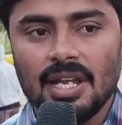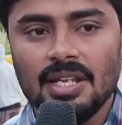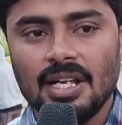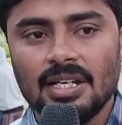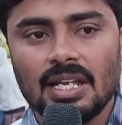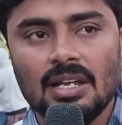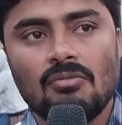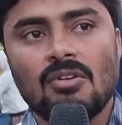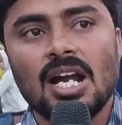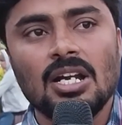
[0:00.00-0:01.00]
ఏంటంటే
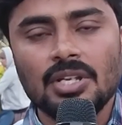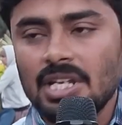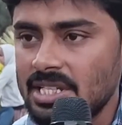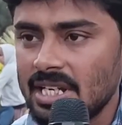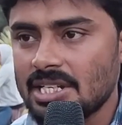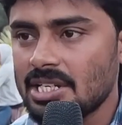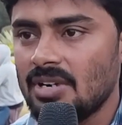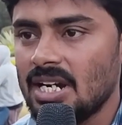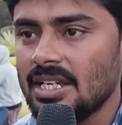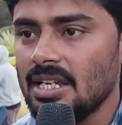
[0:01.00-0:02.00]
వాళ్ళు ఈ జనరేషన్
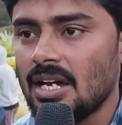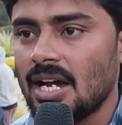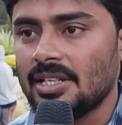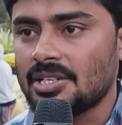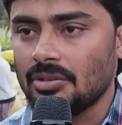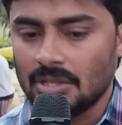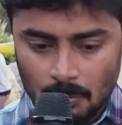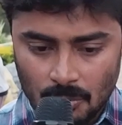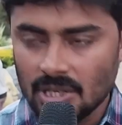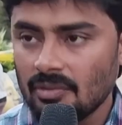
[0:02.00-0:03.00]
వాళ్ళకి ఆదర్శం
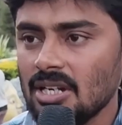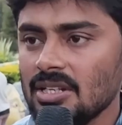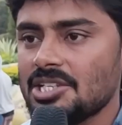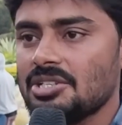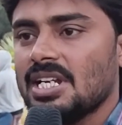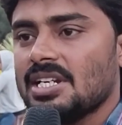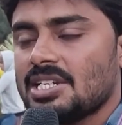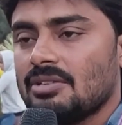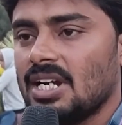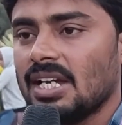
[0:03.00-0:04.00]
ఇప్పుడున్న వాళ్ళు నెక్స్ట్
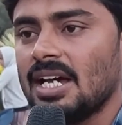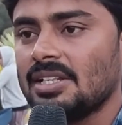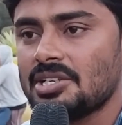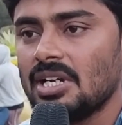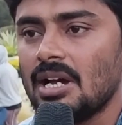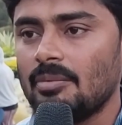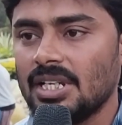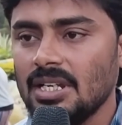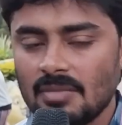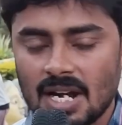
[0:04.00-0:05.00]
జనరేషన్ వాళ్ళకి ఆదర్శం
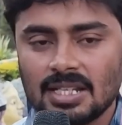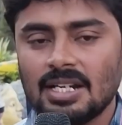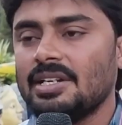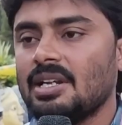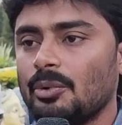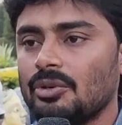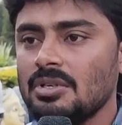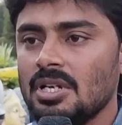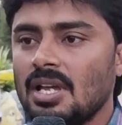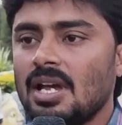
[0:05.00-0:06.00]
కాబట్టి మాట్లాడేటప్పుడు
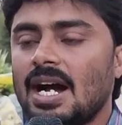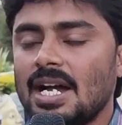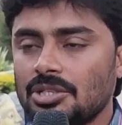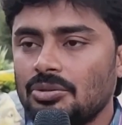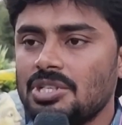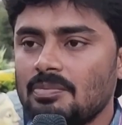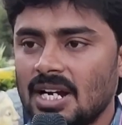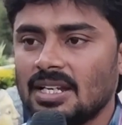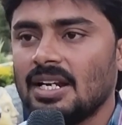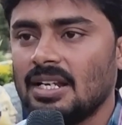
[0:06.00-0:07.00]
ఆచితూచి
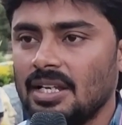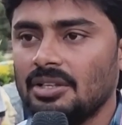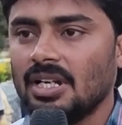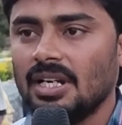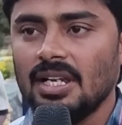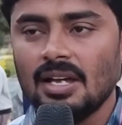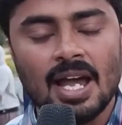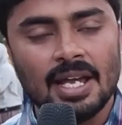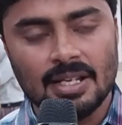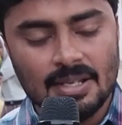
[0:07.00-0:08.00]
మాట్లాడాలి ఎందుకంటే
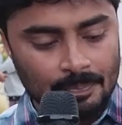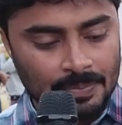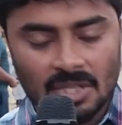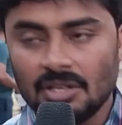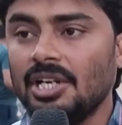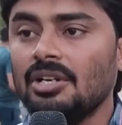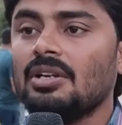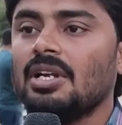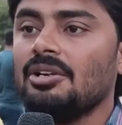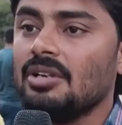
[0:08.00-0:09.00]
ఆయన రెండు
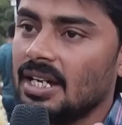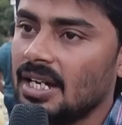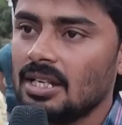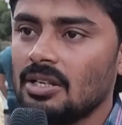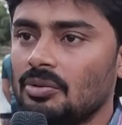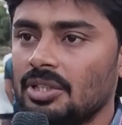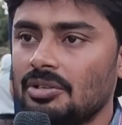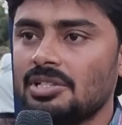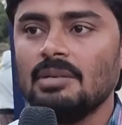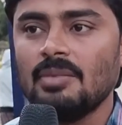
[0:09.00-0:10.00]
రెండు రంగాలలో
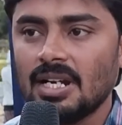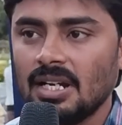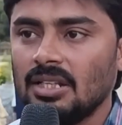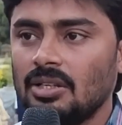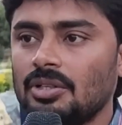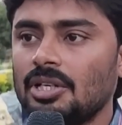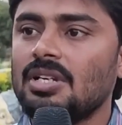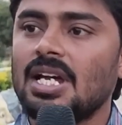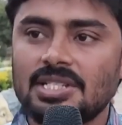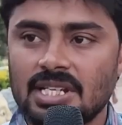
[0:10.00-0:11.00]
ఉన్నాడు సినిమా రంగంలో ఉన్నాడు
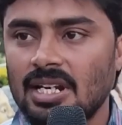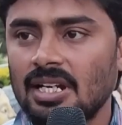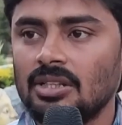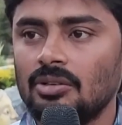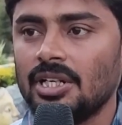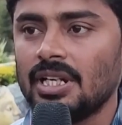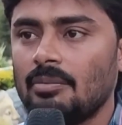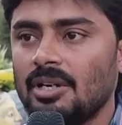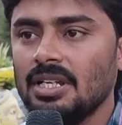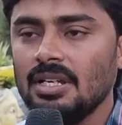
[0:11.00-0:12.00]
రాజకీయ రంగంలో ఉన్నాడు
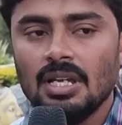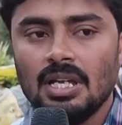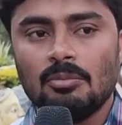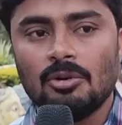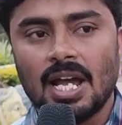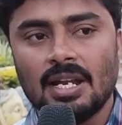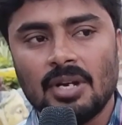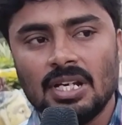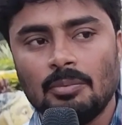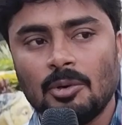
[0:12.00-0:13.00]
కాబట్టి ఇప్పుడు ఆయన
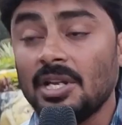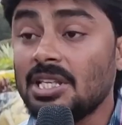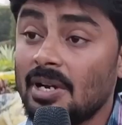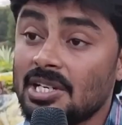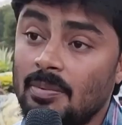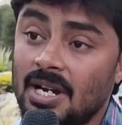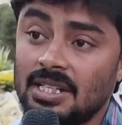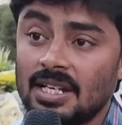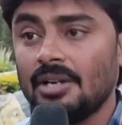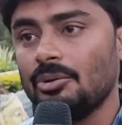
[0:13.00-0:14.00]
మళ్ళీ ఇప్పుడు ప్రతిపక్ష
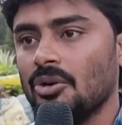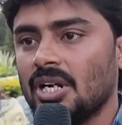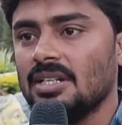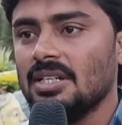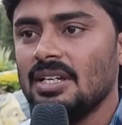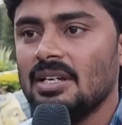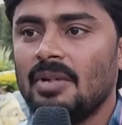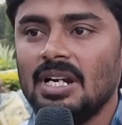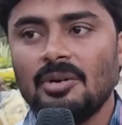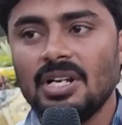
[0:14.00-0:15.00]
పార్టీ నాయకుడు కూడా
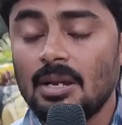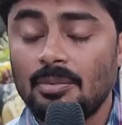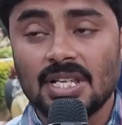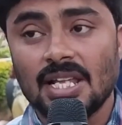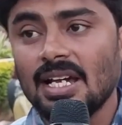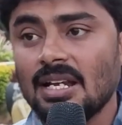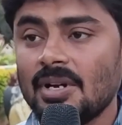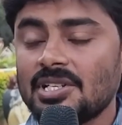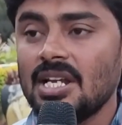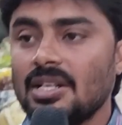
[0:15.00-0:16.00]
మళ్ళీ ఇప్పుడు రేపు ఇది అధికార
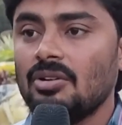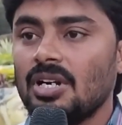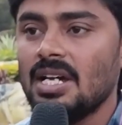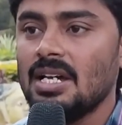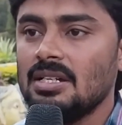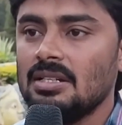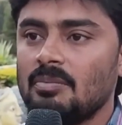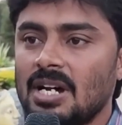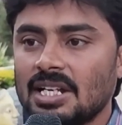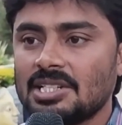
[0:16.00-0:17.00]
పక్షానికి కూడా
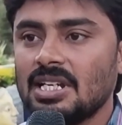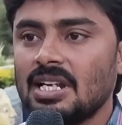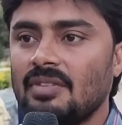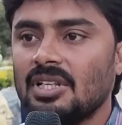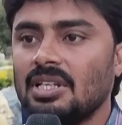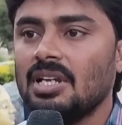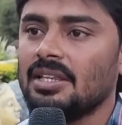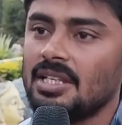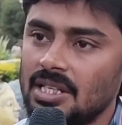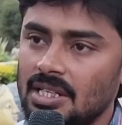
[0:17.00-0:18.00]
బాలకృష్ణ అనే వ్యక్తి
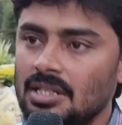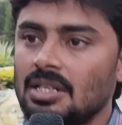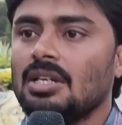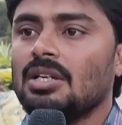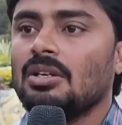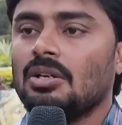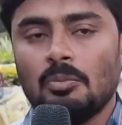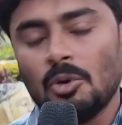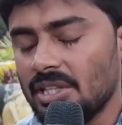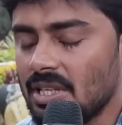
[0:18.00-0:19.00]
అందరినీ
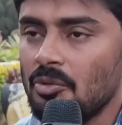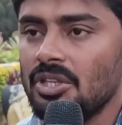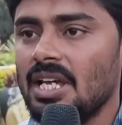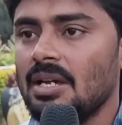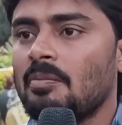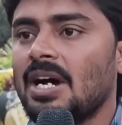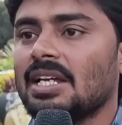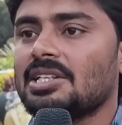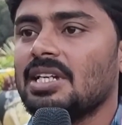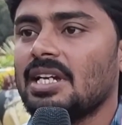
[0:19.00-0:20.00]
ఇప్పుడు ఇంతకుముందే
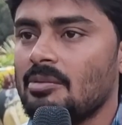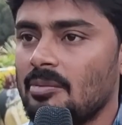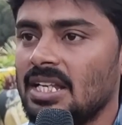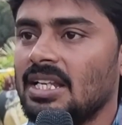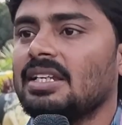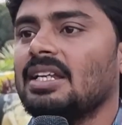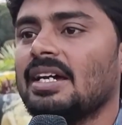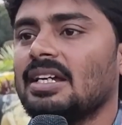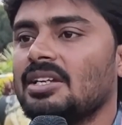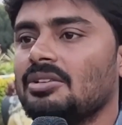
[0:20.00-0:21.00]
బాలకృష్ణకి అభిమానులు అంటే
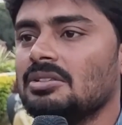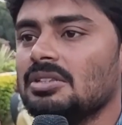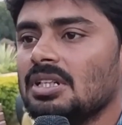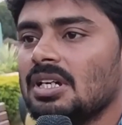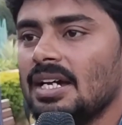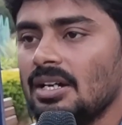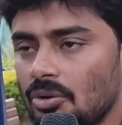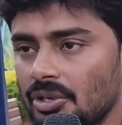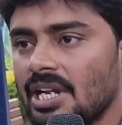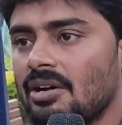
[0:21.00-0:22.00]
లెక్క లేదు
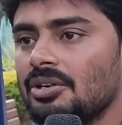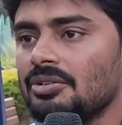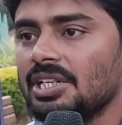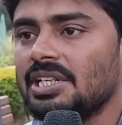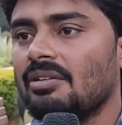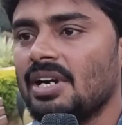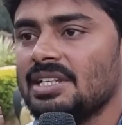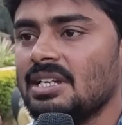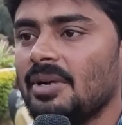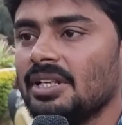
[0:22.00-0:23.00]
కొట్టేవాడు తిట్టేవాడు
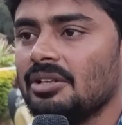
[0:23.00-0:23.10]
అని చెప్పి